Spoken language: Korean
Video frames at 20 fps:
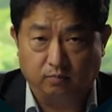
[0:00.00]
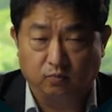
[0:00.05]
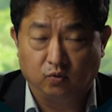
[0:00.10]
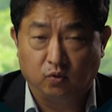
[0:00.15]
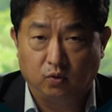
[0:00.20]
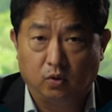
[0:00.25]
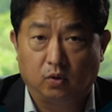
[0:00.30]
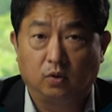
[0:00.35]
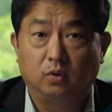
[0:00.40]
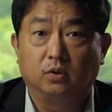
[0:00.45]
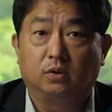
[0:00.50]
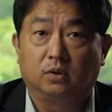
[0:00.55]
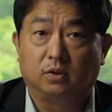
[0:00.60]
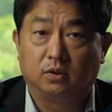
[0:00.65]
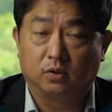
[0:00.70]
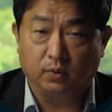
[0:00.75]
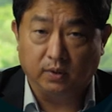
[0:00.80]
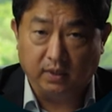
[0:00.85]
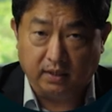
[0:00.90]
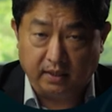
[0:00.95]
물론
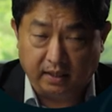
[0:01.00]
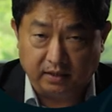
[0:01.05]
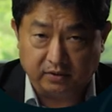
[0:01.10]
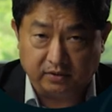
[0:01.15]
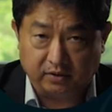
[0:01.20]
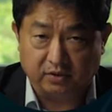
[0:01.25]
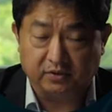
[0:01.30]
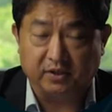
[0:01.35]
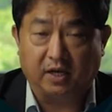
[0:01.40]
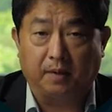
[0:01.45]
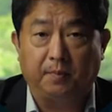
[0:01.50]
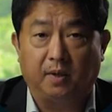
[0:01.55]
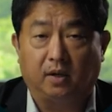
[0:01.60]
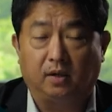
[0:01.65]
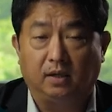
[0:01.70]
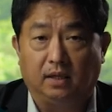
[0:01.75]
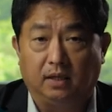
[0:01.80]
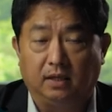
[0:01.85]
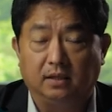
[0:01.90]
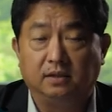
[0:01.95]
그로 인해서
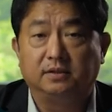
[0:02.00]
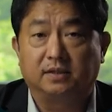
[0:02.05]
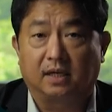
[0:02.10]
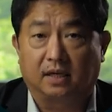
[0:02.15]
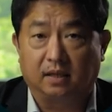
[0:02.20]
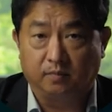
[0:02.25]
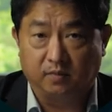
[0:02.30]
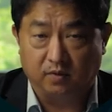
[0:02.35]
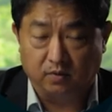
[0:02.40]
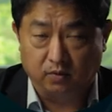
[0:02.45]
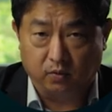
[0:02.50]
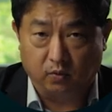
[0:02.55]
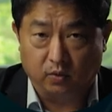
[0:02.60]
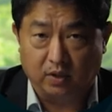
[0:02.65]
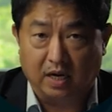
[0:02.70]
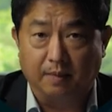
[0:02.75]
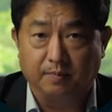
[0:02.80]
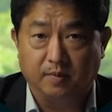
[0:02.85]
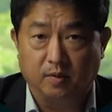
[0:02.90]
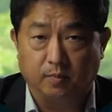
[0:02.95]
생명을 잃는 사람들도
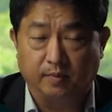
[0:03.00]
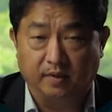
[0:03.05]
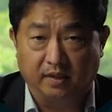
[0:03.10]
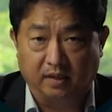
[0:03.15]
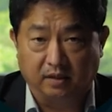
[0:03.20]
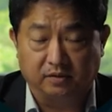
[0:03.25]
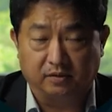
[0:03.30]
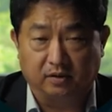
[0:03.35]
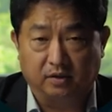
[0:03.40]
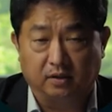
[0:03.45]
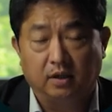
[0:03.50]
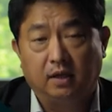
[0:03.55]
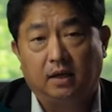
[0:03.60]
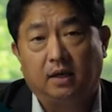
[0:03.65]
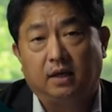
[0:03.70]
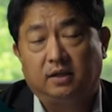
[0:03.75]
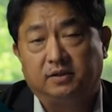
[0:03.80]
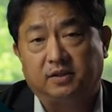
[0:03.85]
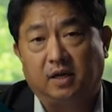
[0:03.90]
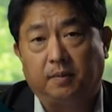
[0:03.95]
감염으로 인해서
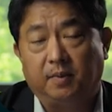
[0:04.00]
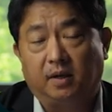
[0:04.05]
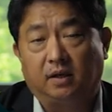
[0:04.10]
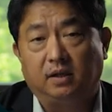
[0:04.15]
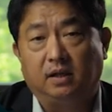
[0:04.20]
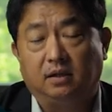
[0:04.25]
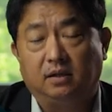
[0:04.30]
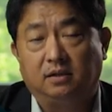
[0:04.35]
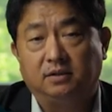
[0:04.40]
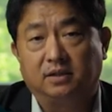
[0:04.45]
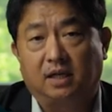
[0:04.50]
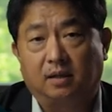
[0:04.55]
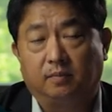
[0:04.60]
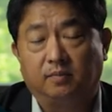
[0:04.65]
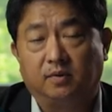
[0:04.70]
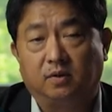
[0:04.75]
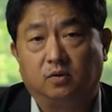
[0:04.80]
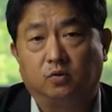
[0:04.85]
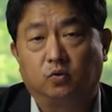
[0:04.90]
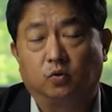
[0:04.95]
생명을 잃는
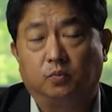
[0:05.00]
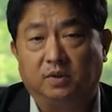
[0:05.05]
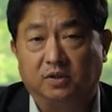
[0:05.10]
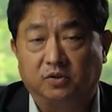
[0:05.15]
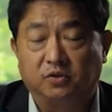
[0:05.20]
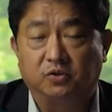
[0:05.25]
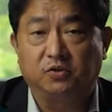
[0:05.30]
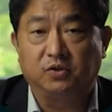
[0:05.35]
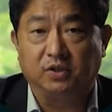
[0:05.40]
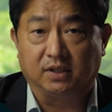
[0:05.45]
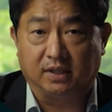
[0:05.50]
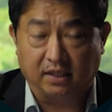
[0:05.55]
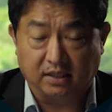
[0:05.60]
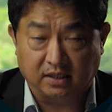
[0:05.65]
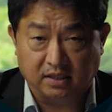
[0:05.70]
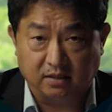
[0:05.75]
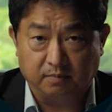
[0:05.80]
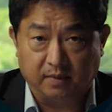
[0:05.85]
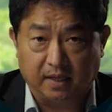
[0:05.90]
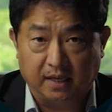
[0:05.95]
사람들도 좀 있을 수
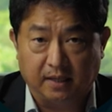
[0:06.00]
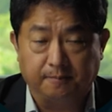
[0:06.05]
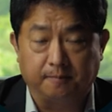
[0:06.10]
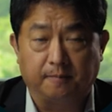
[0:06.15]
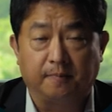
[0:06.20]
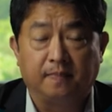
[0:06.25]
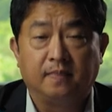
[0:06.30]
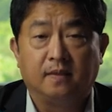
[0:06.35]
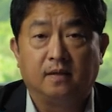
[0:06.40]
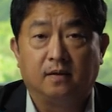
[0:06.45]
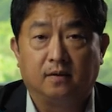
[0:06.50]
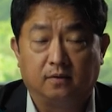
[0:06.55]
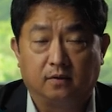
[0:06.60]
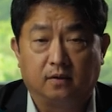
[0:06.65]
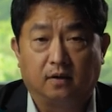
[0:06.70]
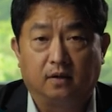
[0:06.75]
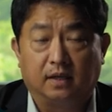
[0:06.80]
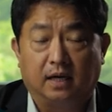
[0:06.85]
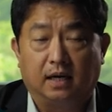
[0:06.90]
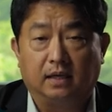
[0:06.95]
있겠지만
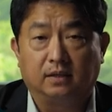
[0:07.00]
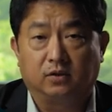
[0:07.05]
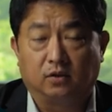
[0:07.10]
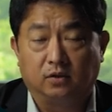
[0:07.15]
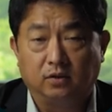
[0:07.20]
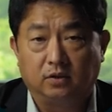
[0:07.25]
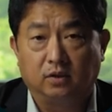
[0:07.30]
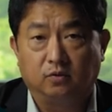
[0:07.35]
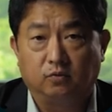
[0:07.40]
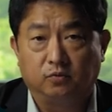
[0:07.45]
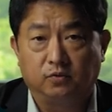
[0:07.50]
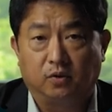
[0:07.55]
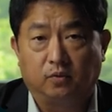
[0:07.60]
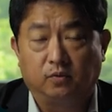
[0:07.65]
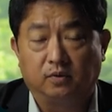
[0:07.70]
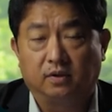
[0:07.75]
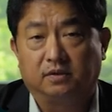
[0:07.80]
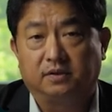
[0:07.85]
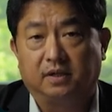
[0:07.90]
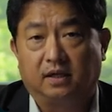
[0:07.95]
그러나 전체
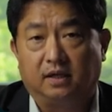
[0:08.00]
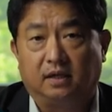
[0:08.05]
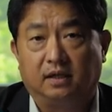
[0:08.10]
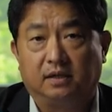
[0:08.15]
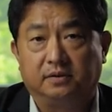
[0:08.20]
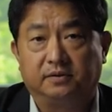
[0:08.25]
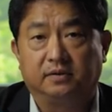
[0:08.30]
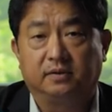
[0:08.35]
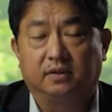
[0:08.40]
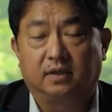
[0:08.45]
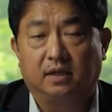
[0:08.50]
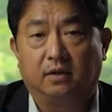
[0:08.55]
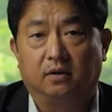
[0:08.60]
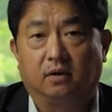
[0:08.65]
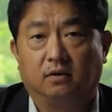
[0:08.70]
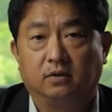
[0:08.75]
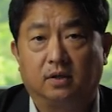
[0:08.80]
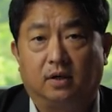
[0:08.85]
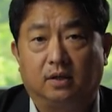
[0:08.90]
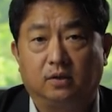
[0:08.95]
구성원들을 생각을 했을 때
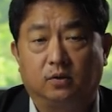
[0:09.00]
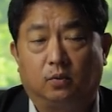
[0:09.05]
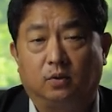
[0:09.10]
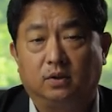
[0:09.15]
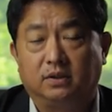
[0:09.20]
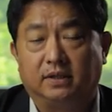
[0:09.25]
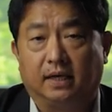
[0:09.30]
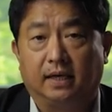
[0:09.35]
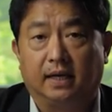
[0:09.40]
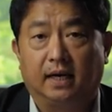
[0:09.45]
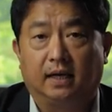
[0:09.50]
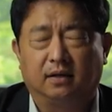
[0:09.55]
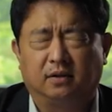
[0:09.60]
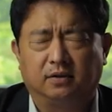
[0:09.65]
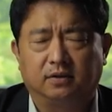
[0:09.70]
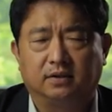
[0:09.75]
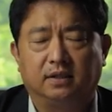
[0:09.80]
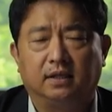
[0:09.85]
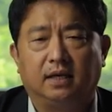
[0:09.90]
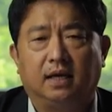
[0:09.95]
경제활동을 재개하는
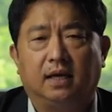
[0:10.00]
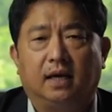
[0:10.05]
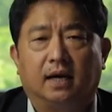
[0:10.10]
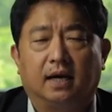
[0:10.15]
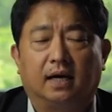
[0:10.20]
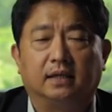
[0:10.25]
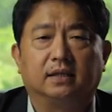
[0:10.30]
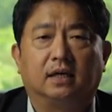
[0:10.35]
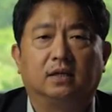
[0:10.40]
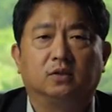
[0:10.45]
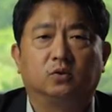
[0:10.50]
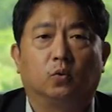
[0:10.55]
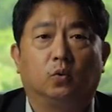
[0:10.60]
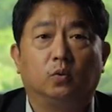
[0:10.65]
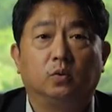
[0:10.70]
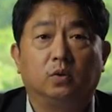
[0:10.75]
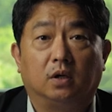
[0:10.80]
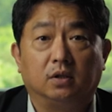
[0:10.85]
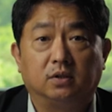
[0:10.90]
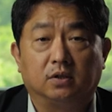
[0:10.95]
것이 가장
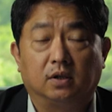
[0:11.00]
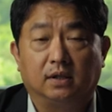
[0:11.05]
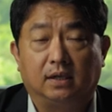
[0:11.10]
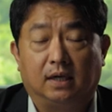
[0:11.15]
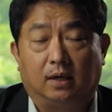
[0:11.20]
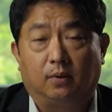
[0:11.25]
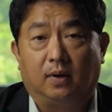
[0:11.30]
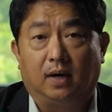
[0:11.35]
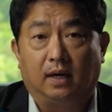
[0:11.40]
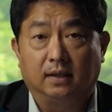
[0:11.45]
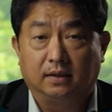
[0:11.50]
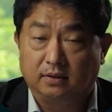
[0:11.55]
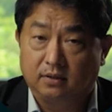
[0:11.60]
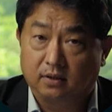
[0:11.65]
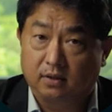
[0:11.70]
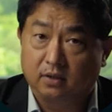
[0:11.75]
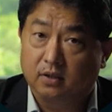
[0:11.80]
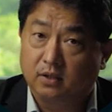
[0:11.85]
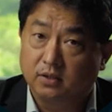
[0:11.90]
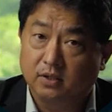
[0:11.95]
좋은 결정이라고 하는
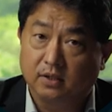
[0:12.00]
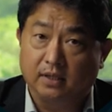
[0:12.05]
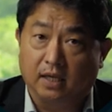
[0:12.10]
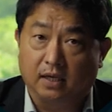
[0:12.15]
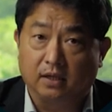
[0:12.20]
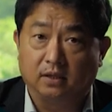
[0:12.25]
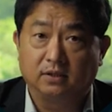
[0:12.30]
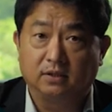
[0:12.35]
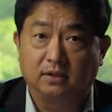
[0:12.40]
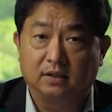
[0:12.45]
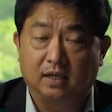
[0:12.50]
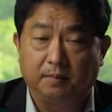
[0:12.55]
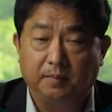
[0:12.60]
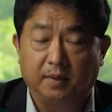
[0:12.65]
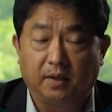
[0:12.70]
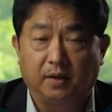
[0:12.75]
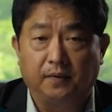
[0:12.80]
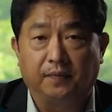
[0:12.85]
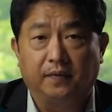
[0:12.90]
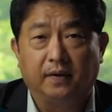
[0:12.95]
그런 결정이
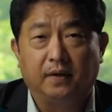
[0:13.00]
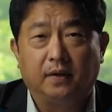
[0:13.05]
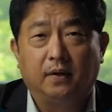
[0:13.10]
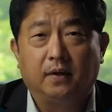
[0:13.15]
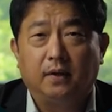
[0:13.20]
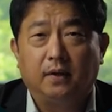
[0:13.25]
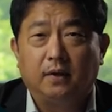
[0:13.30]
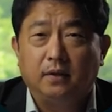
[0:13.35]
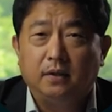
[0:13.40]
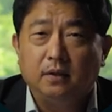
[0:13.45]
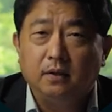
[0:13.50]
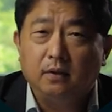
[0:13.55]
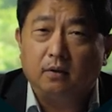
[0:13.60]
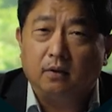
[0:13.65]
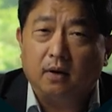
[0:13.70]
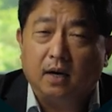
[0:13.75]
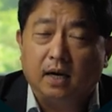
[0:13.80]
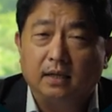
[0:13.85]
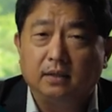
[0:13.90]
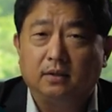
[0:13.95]
내려진다면
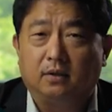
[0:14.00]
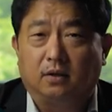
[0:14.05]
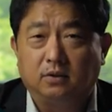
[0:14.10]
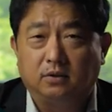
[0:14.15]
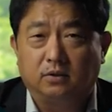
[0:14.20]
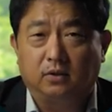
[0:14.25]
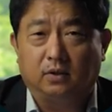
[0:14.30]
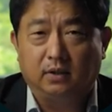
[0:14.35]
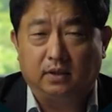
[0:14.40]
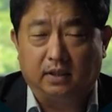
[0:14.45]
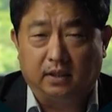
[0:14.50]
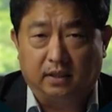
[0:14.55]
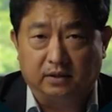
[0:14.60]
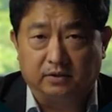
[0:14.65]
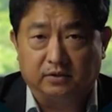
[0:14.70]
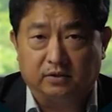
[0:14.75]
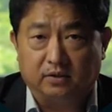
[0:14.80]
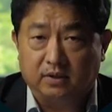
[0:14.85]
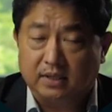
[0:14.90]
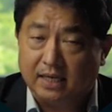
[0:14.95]
이러한 결정에
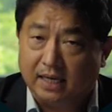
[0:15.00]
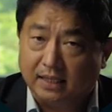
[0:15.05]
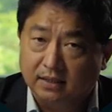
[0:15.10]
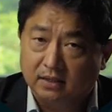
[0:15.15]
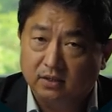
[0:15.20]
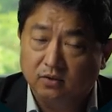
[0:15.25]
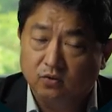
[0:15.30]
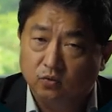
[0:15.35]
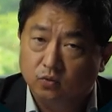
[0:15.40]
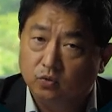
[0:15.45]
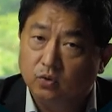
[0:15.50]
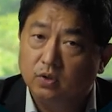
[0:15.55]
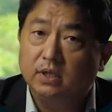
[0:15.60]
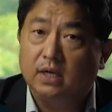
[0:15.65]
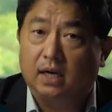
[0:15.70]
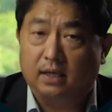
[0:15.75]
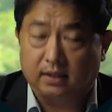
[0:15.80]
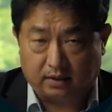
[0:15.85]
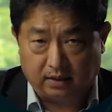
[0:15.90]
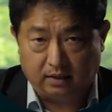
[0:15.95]
대해서 칸트
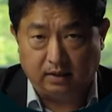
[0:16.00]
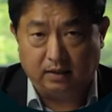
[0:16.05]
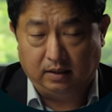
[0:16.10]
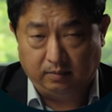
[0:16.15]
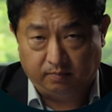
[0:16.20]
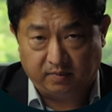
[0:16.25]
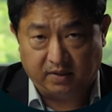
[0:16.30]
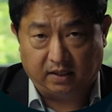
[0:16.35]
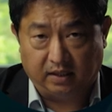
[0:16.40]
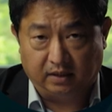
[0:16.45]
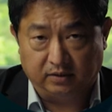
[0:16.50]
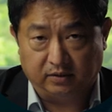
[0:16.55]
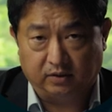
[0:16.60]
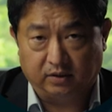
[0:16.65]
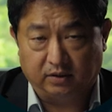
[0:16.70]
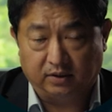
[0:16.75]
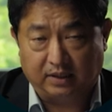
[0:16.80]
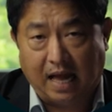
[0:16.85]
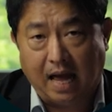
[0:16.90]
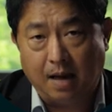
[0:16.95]
윤리학
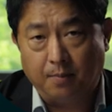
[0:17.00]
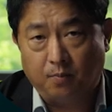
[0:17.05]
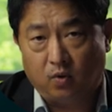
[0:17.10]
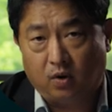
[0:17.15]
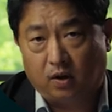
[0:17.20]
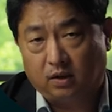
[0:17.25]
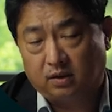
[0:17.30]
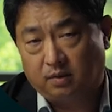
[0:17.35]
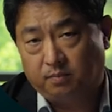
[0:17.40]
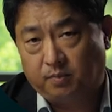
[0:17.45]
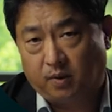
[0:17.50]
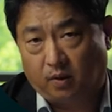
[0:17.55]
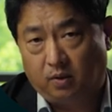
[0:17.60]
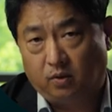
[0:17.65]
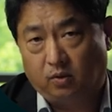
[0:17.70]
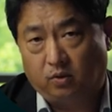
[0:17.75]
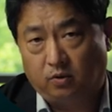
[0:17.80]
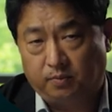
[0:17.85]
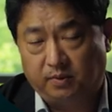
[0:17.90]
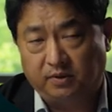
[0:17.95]
입장에서는 다음과 같은
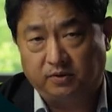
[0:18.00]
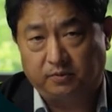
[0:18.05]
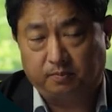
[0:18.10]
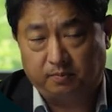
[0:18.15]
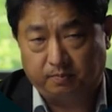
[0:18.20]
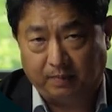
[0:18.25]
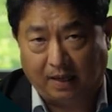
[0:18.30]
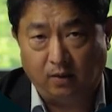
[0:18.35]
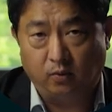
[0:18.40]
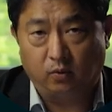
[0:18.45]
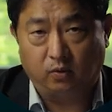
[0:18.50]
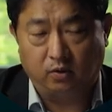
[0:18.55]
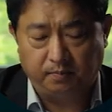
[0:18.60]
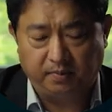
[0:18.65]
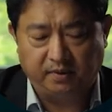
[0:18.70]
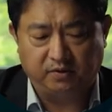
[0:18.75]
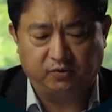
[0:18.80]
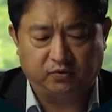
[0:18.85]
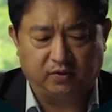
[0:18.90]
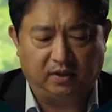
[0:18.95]
변론을 필, 반론을
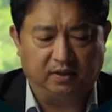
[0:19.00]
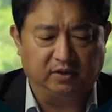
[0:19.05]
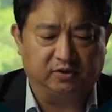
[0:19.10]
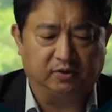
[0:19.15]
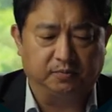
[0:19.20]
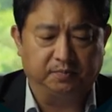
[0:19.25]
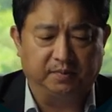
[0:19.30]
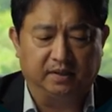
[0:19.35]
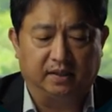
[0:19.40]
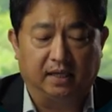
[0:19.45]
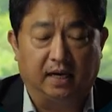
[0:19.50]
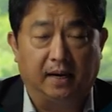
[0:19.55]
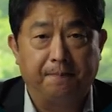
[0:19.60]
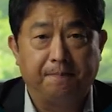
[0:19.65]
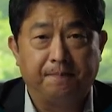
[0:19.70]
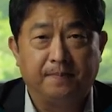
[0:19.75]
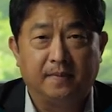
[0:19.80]
필 수가 있습니다.